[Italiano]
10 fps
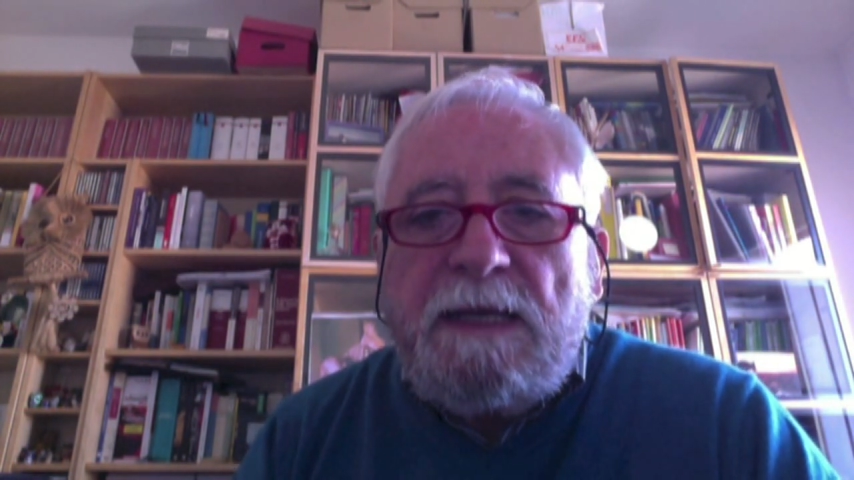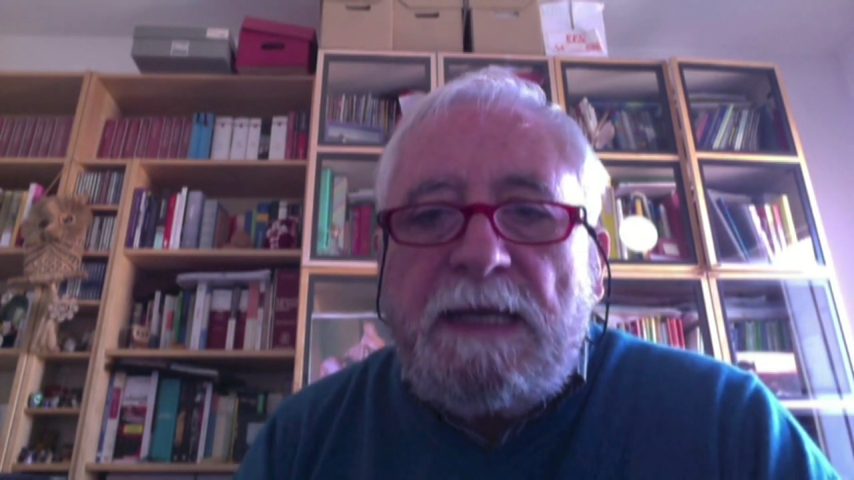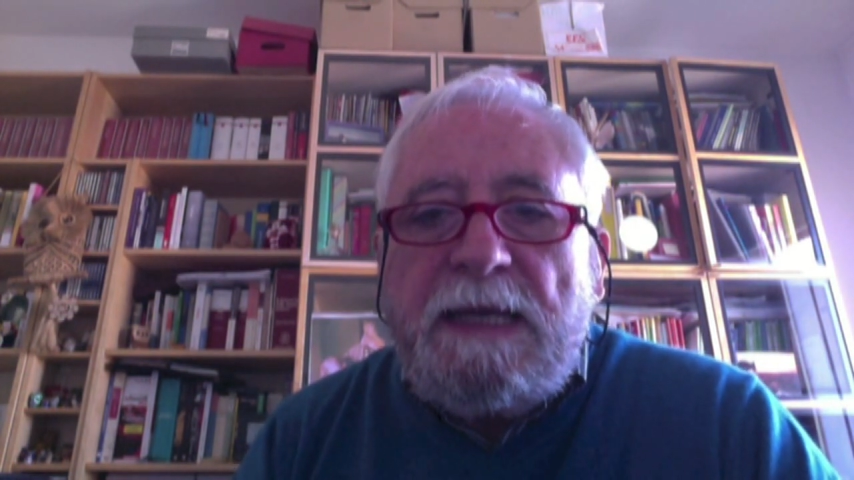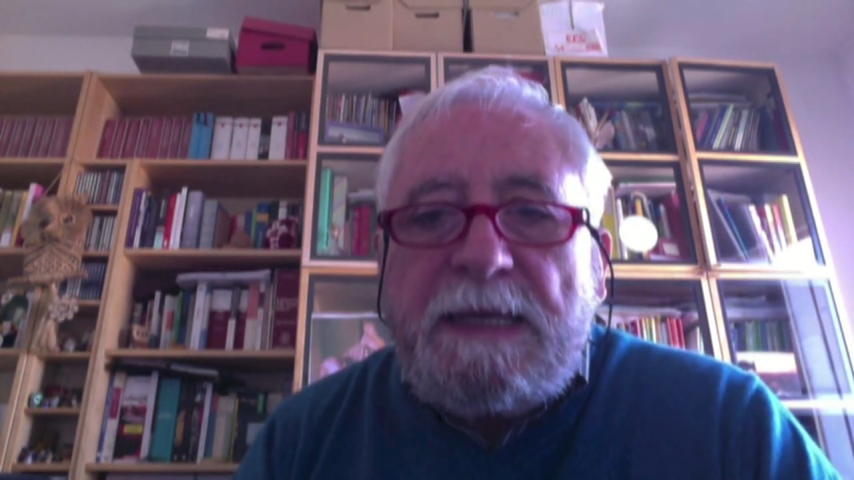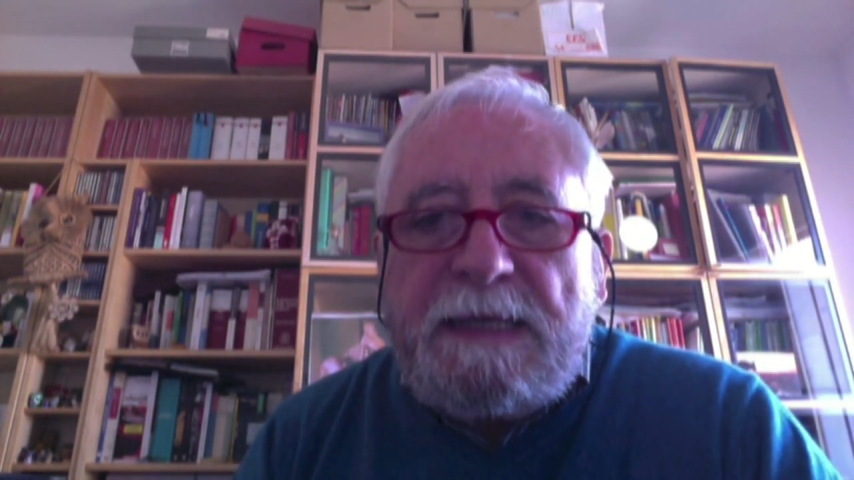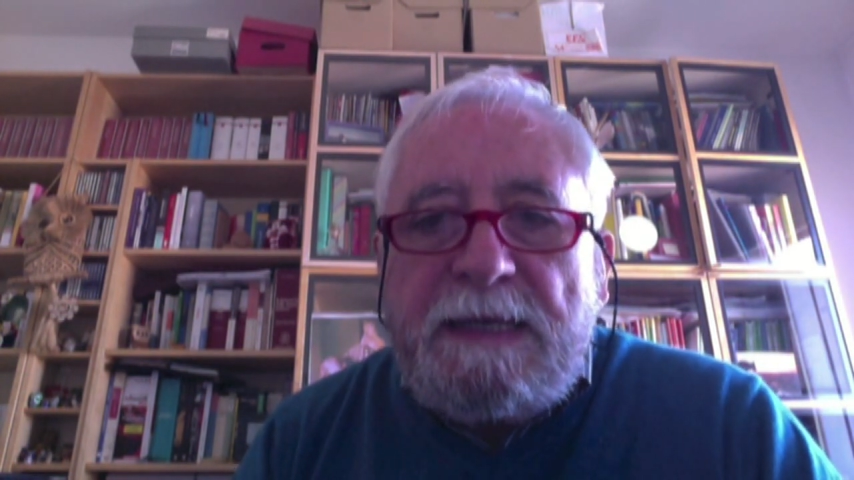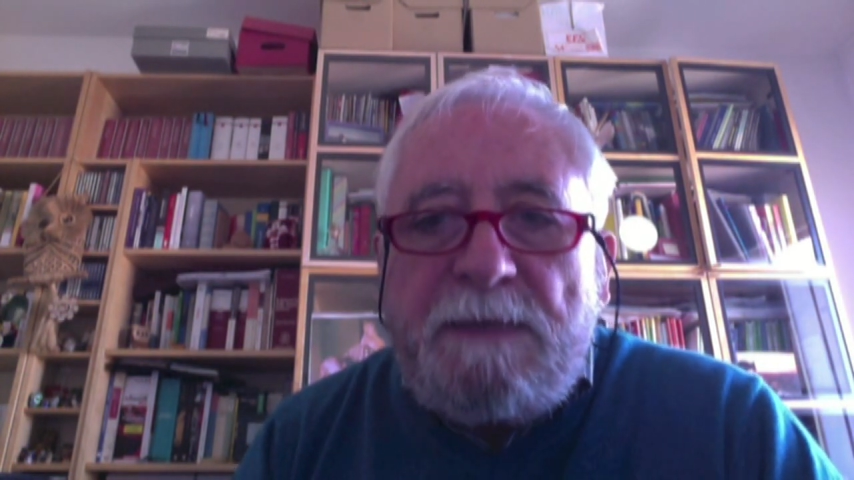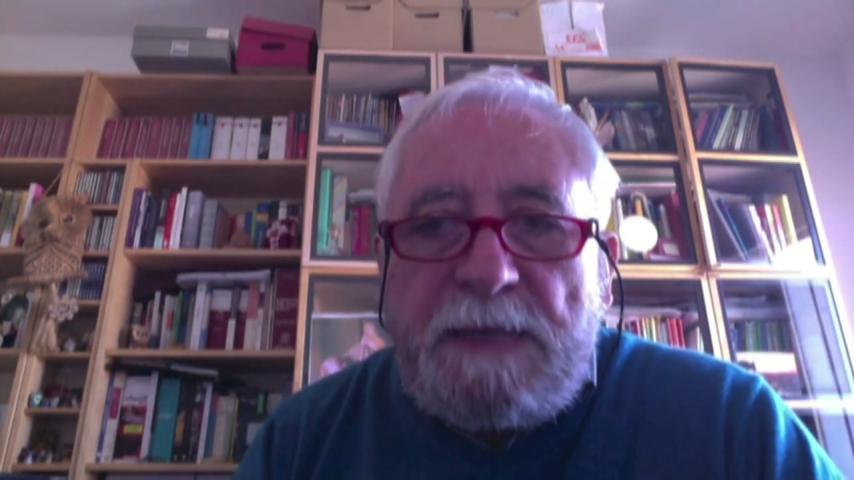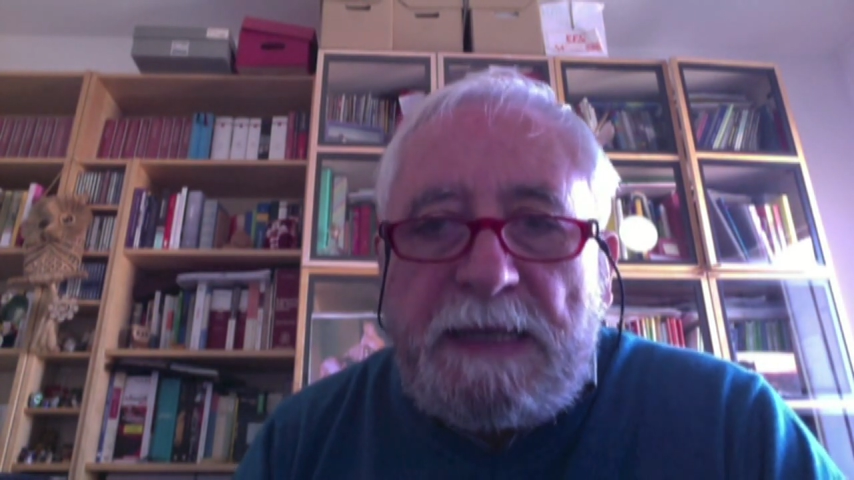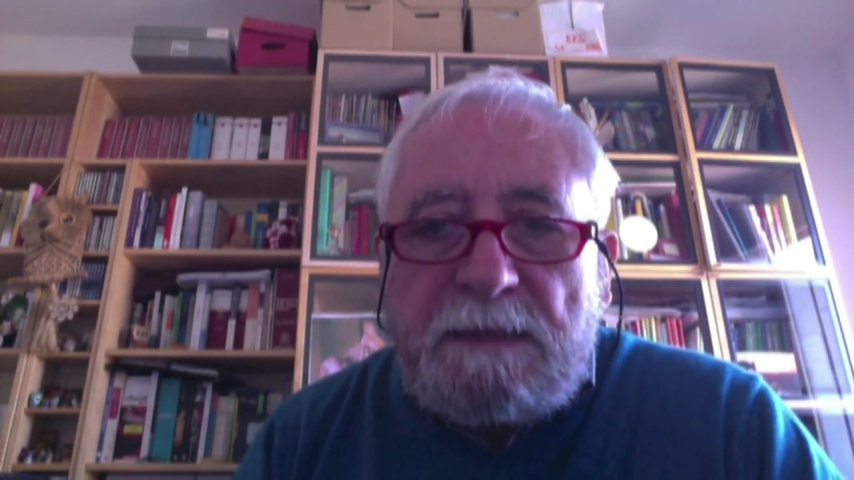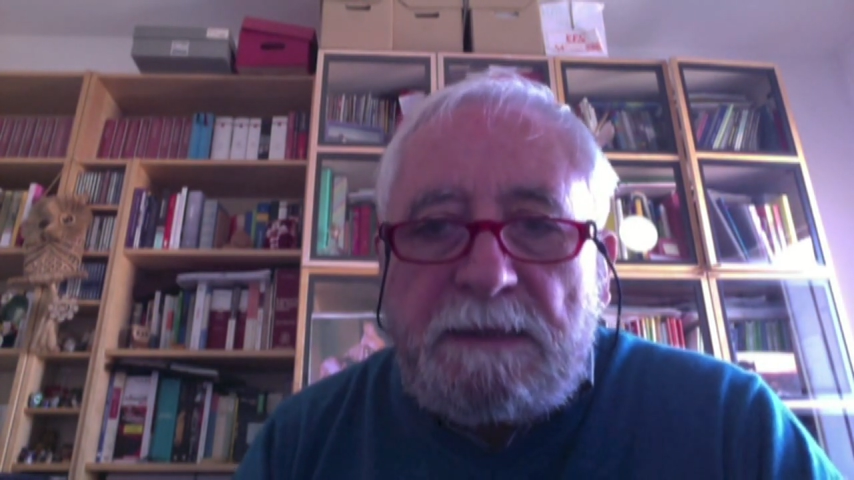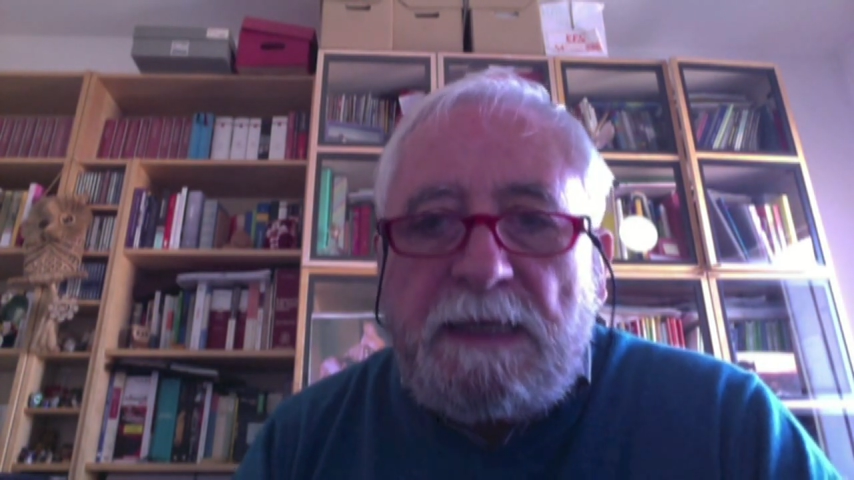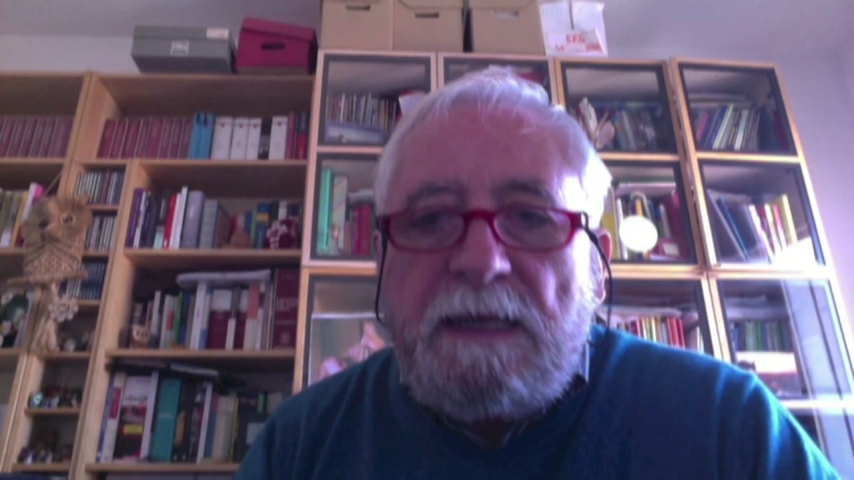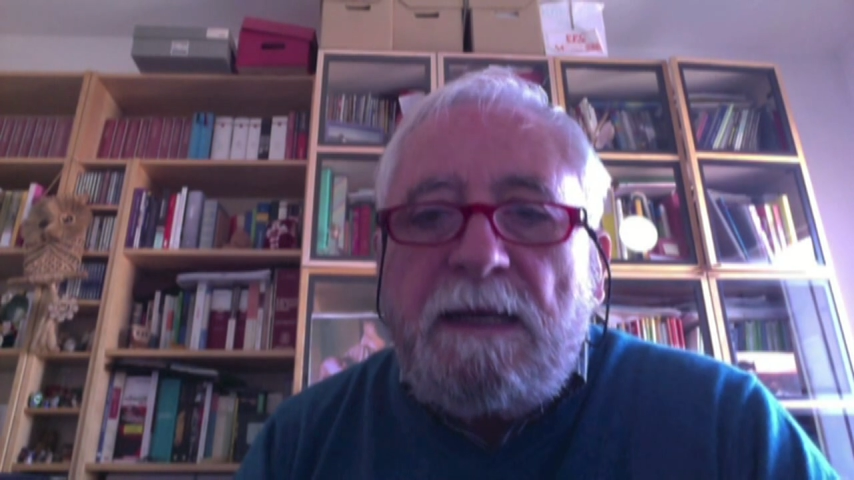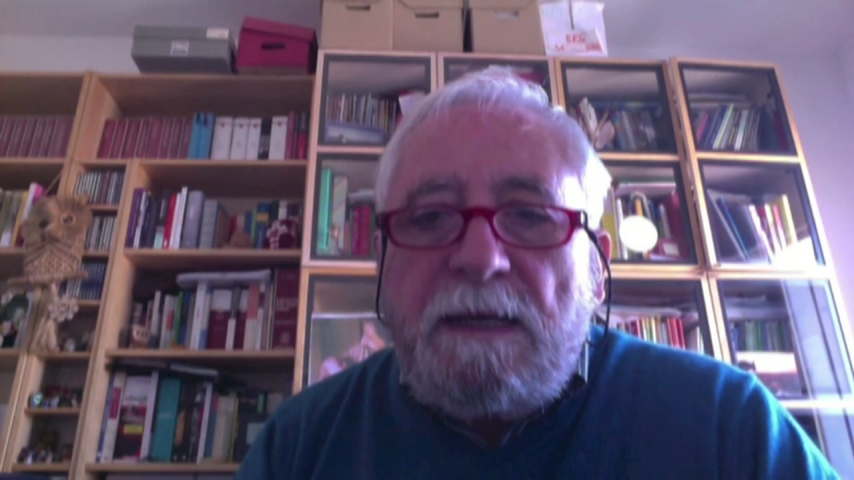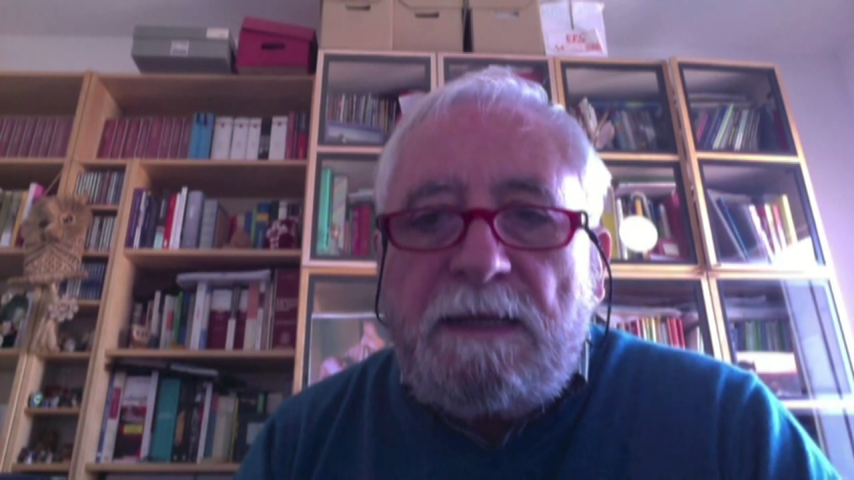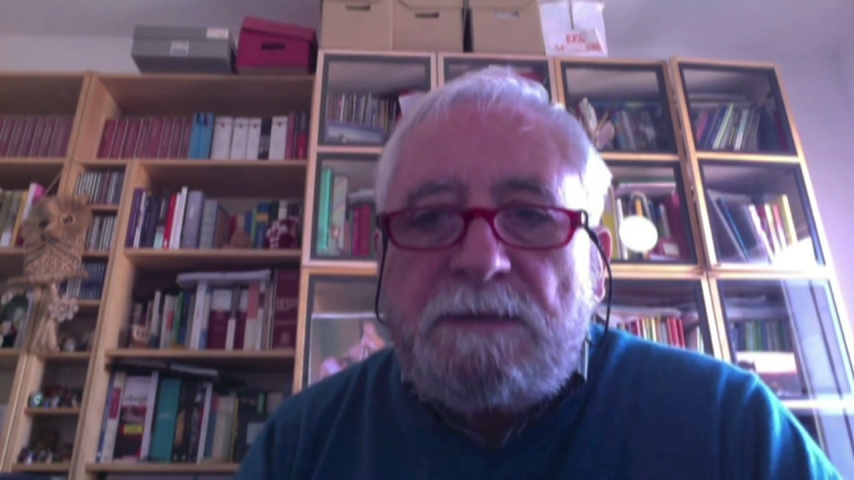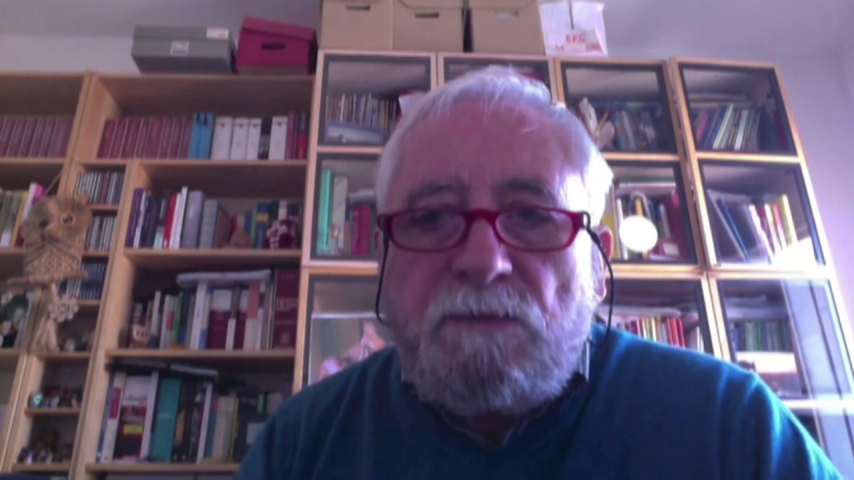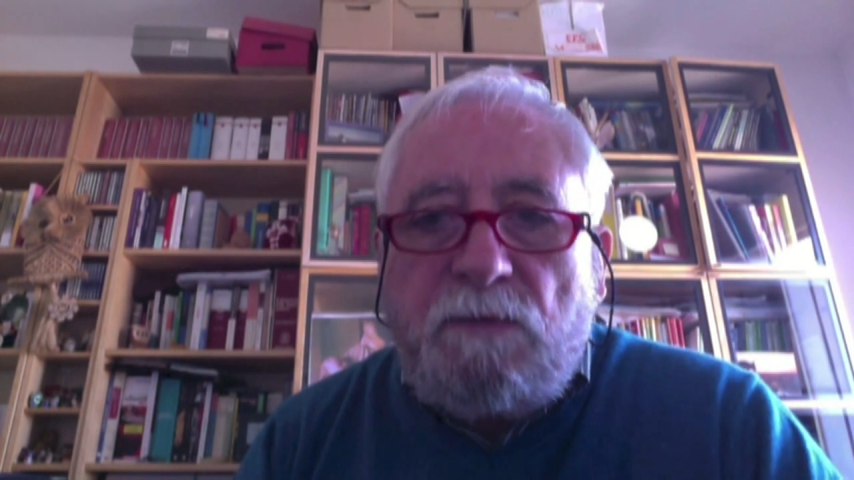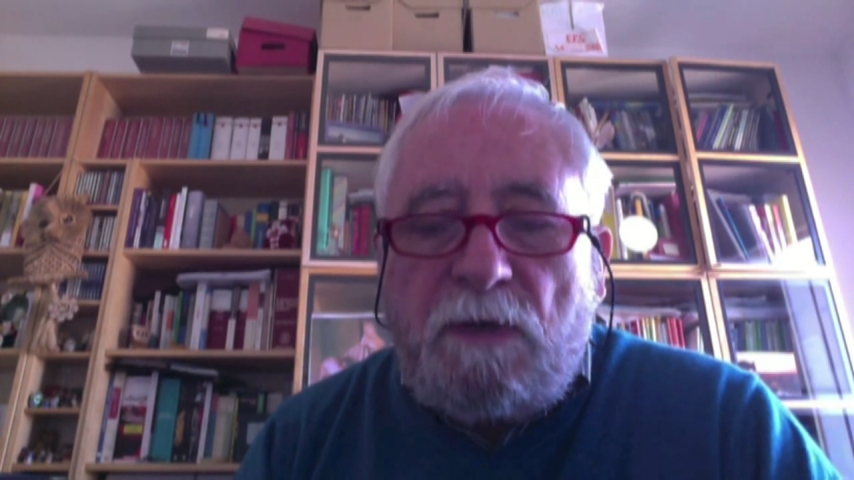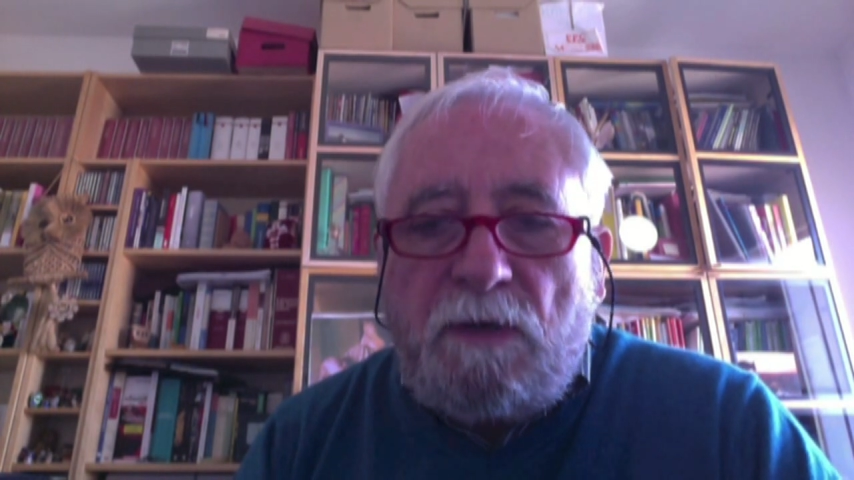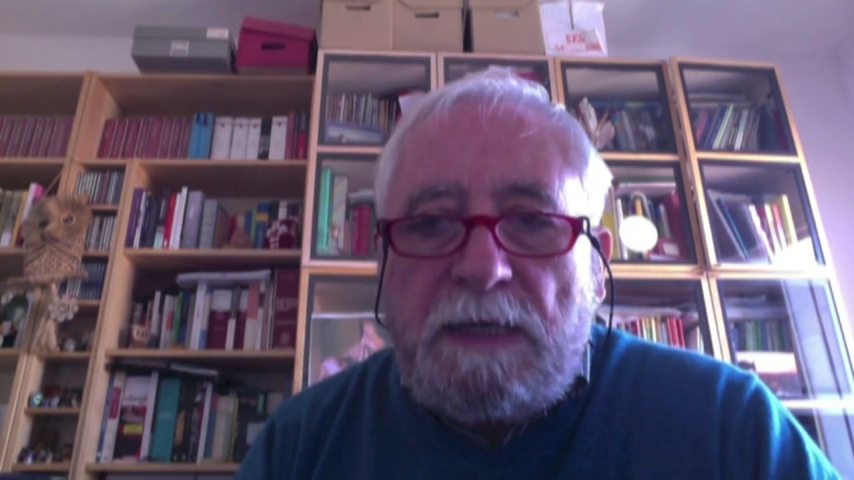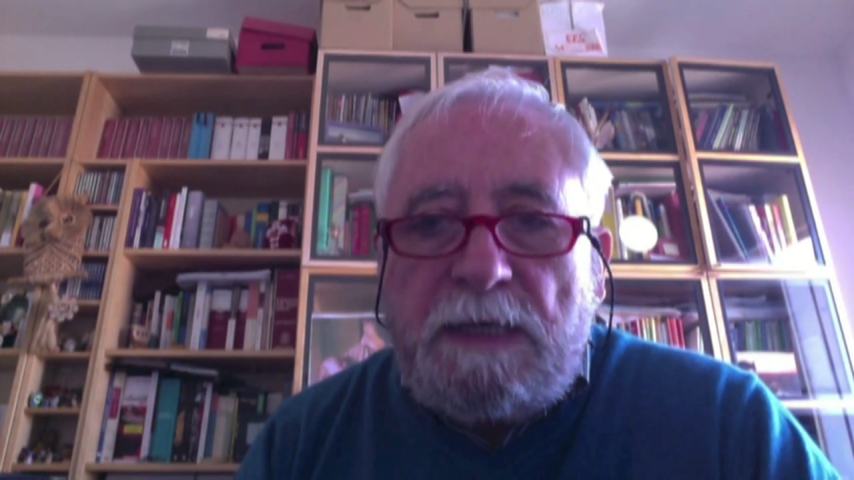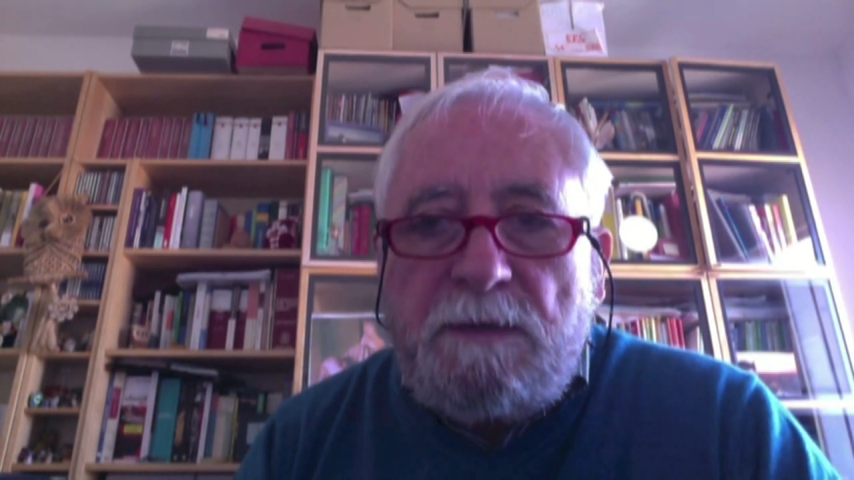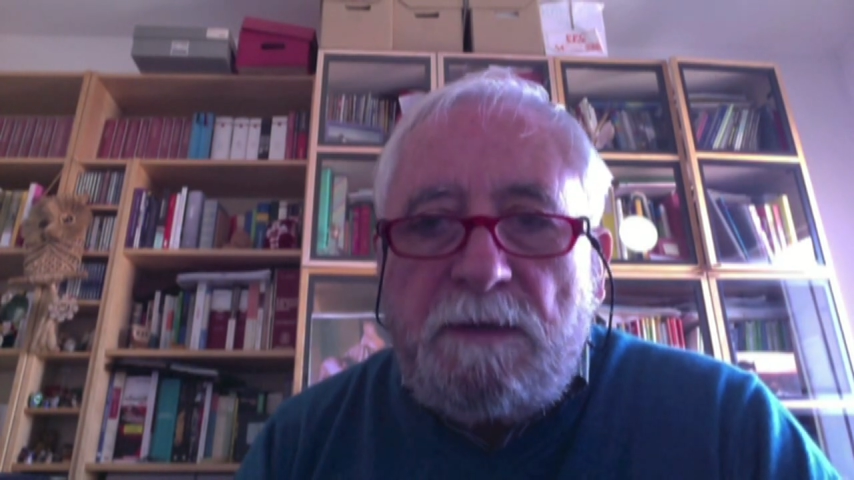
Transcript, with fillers: è chiamata la scuola.